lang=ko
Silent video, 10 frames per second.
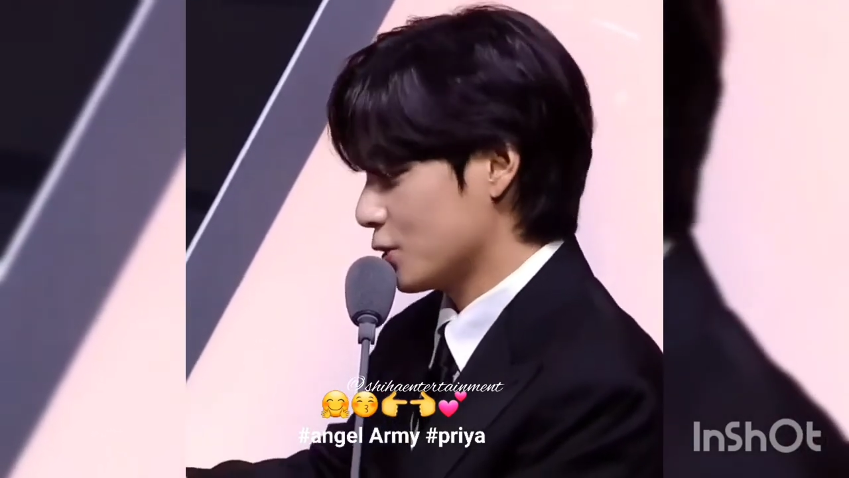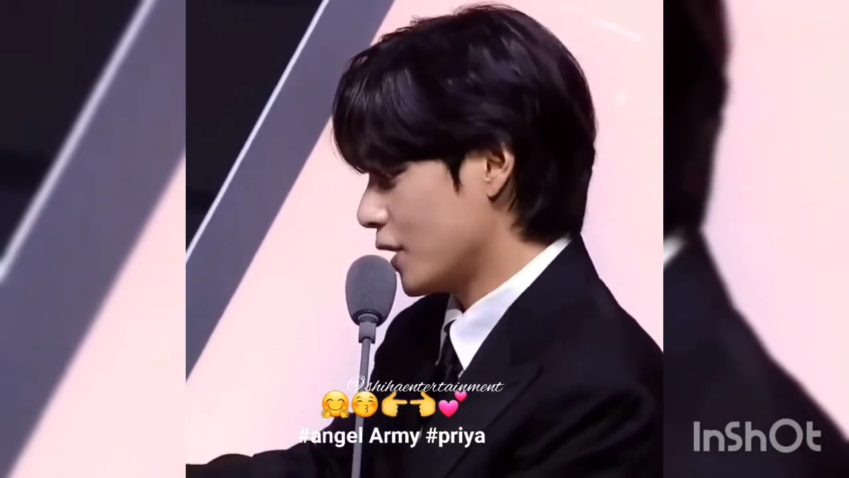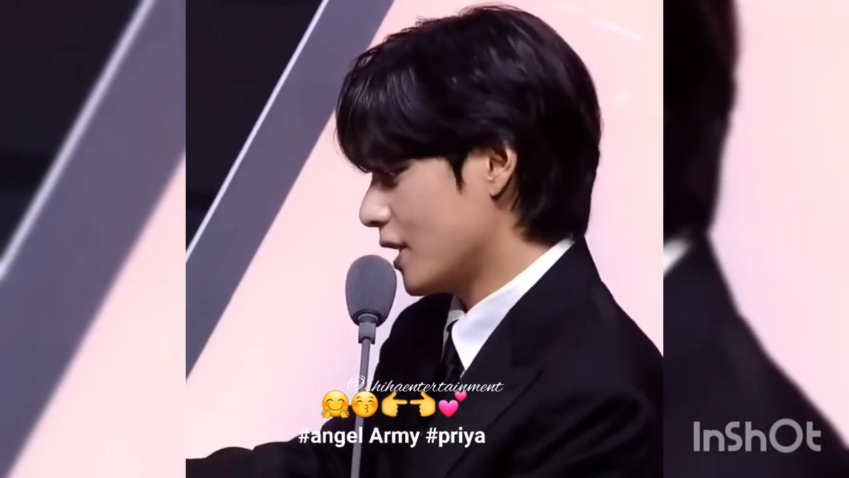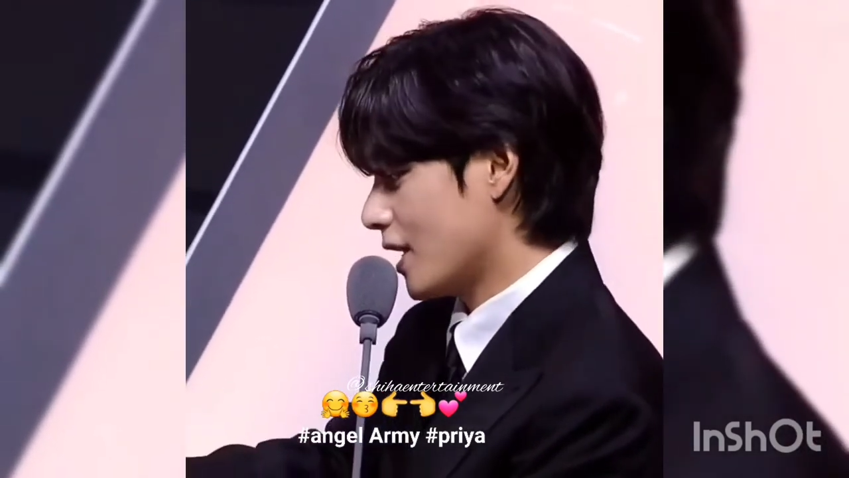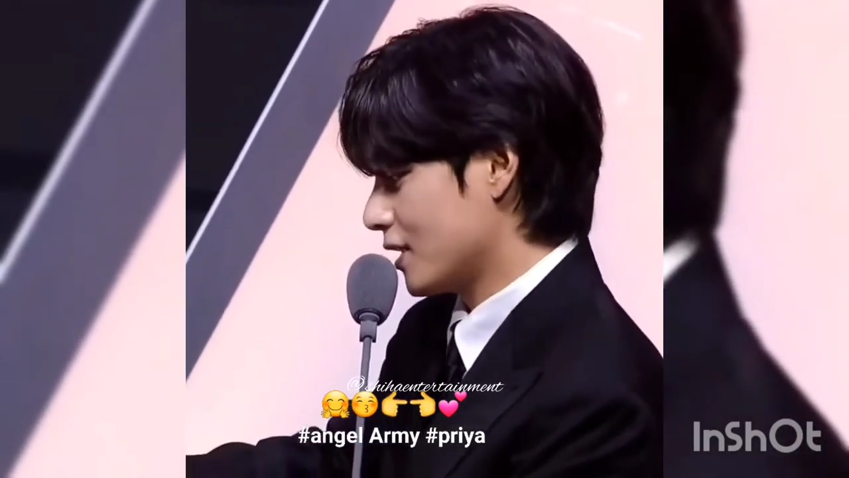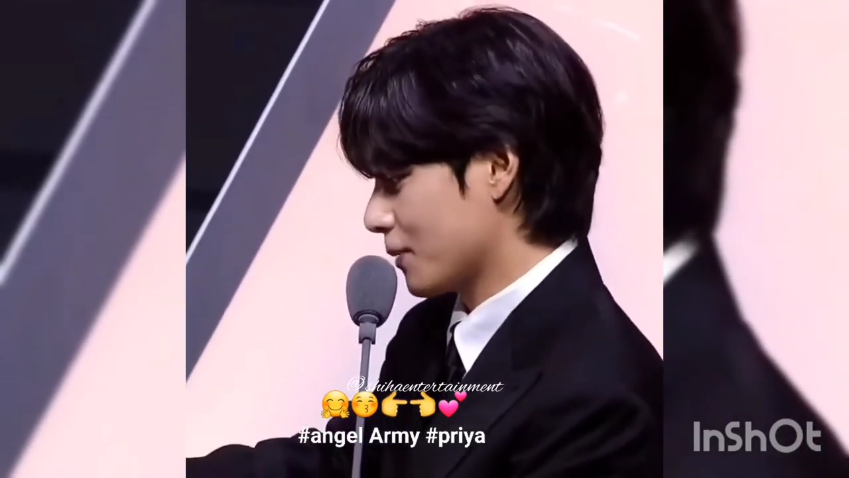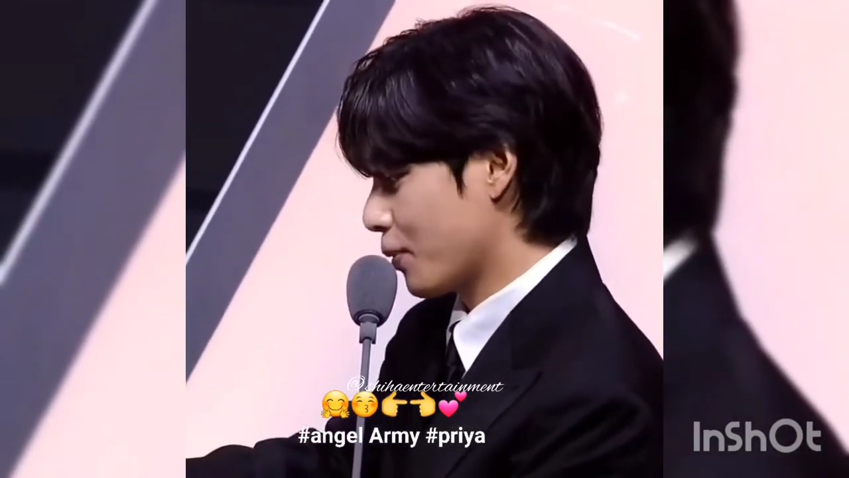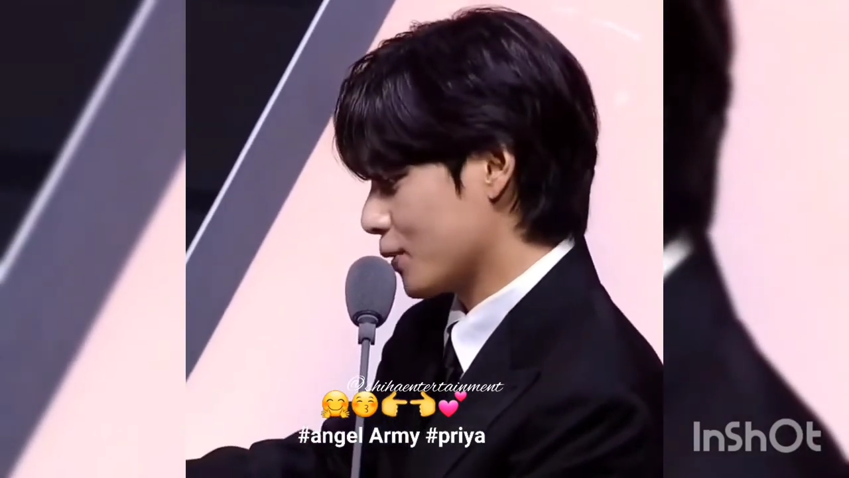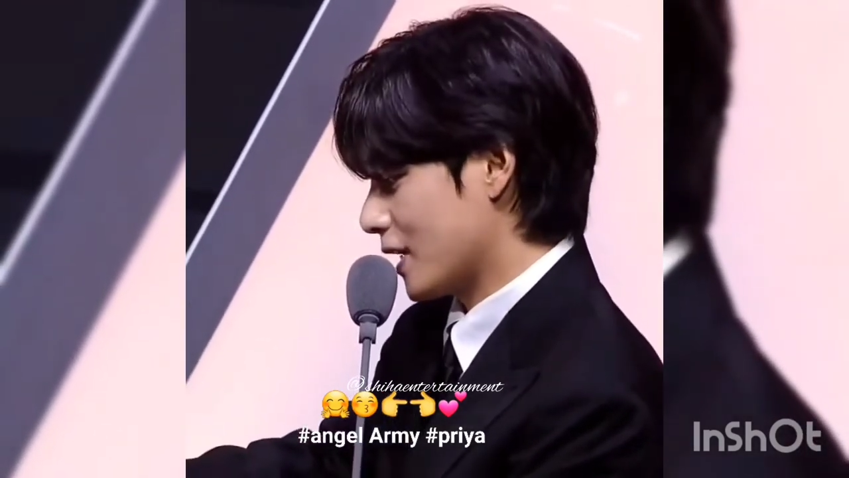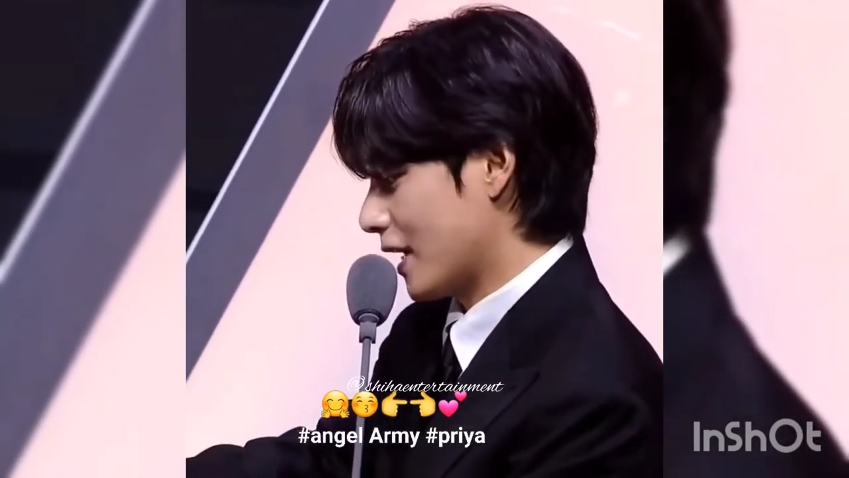최다
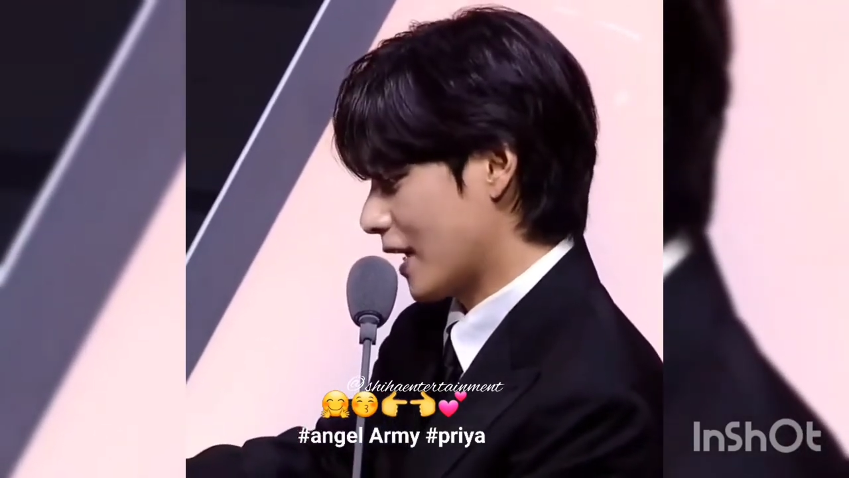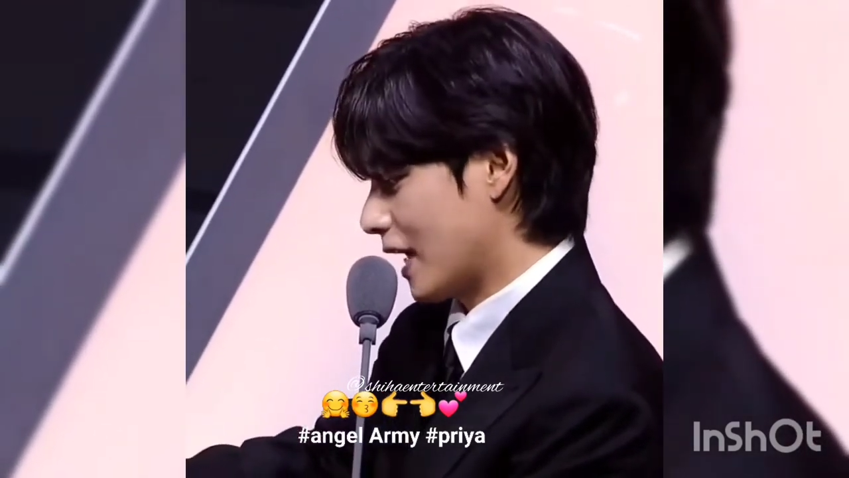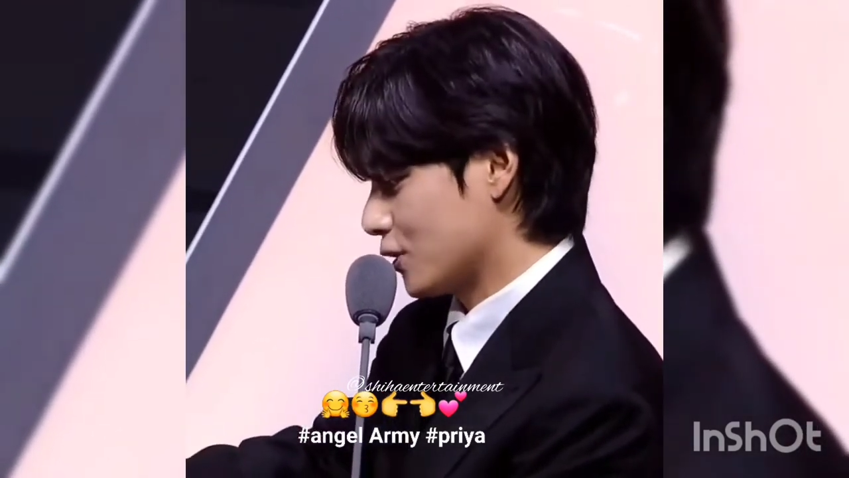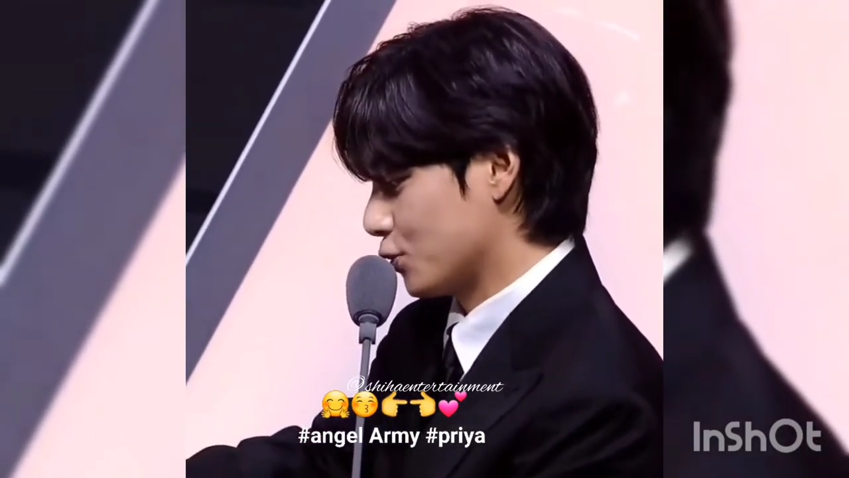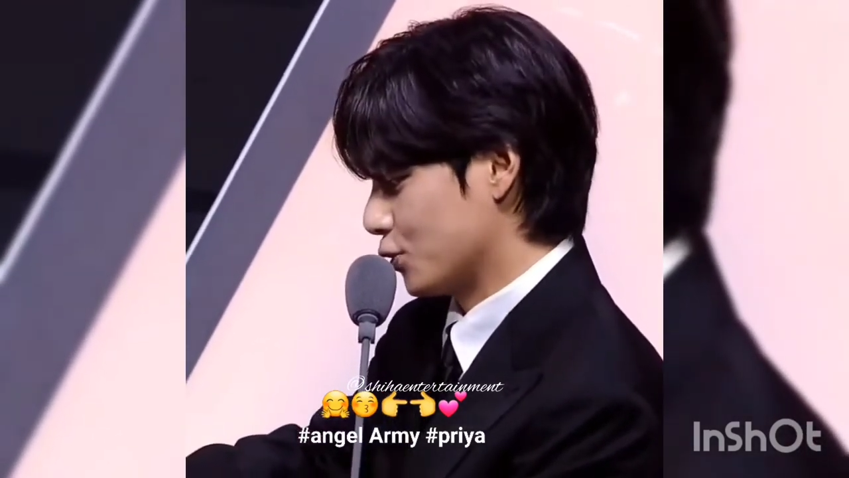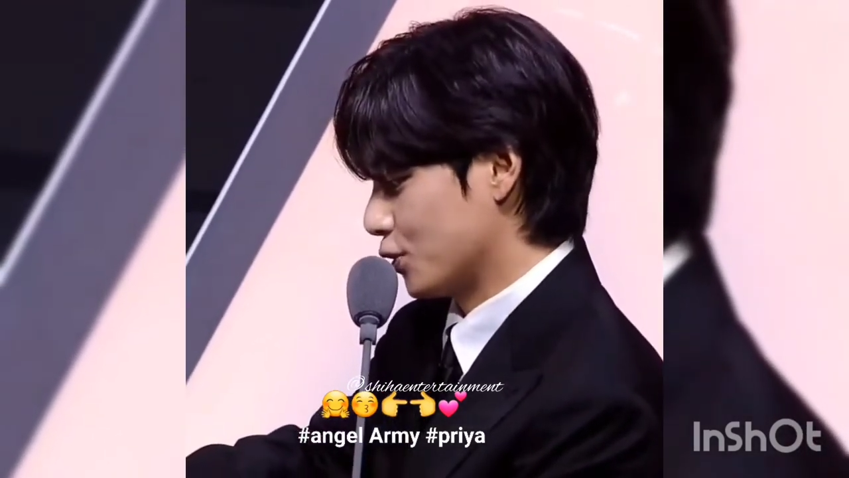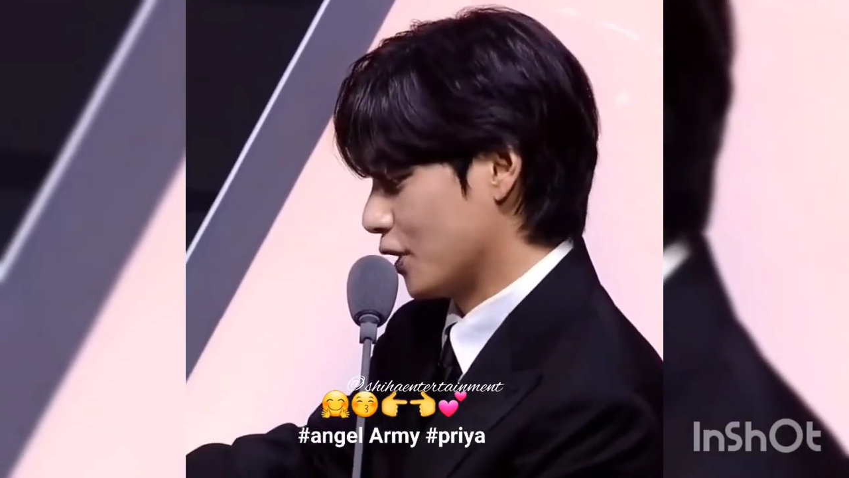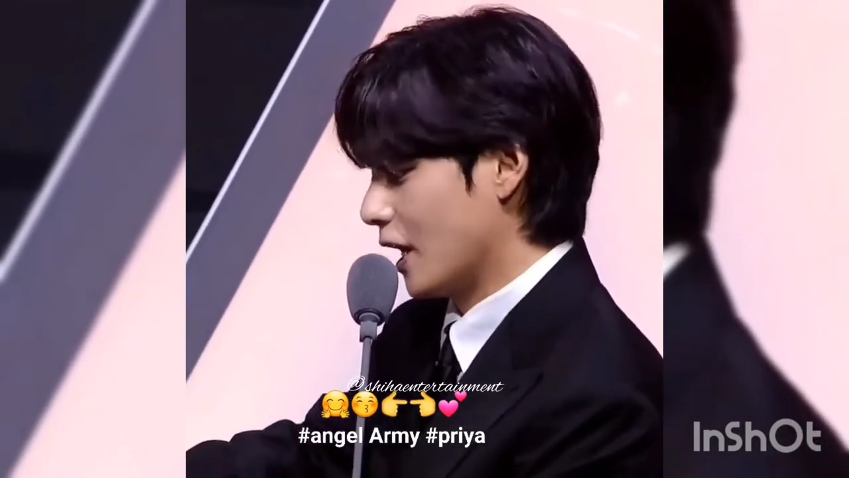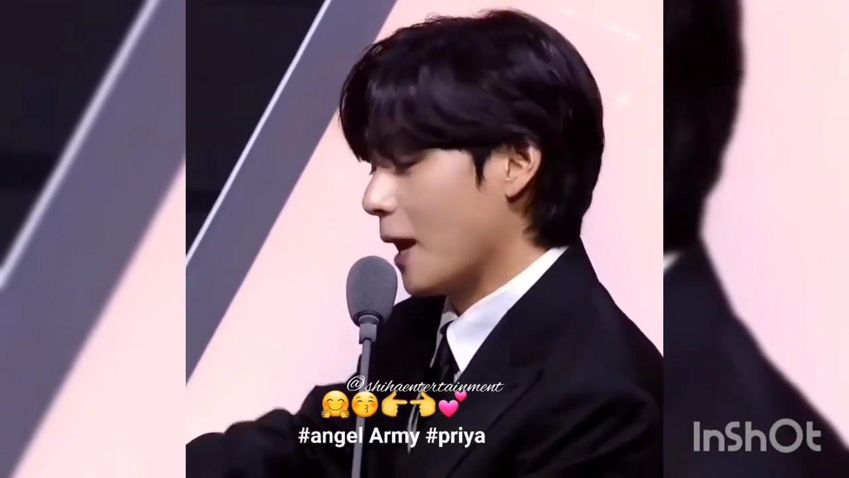득표상 가수